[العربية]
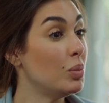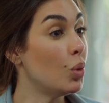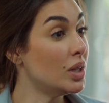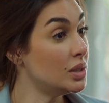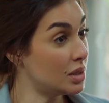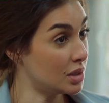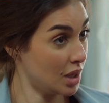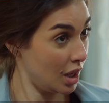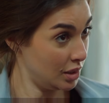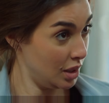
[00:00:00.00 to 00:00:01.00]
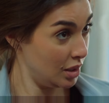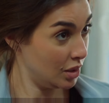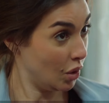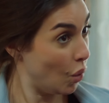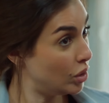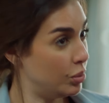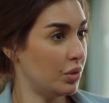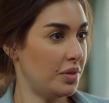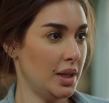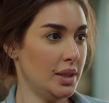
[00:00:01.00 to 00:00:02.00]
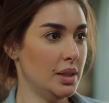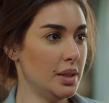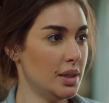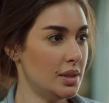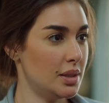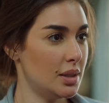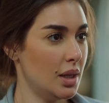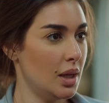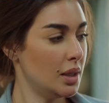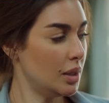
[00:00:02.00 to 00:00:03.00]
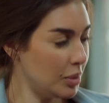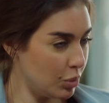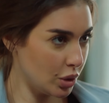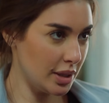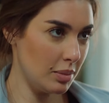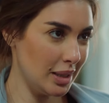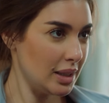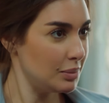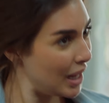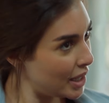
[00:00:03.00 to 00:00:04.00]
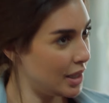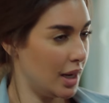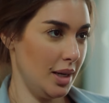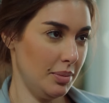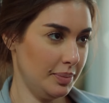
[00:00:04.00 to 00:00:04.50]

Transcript: المهندس الصح ده هو اللي بيقف على ايد الناس انما اللي بيقعد على المكتب ده اي كلام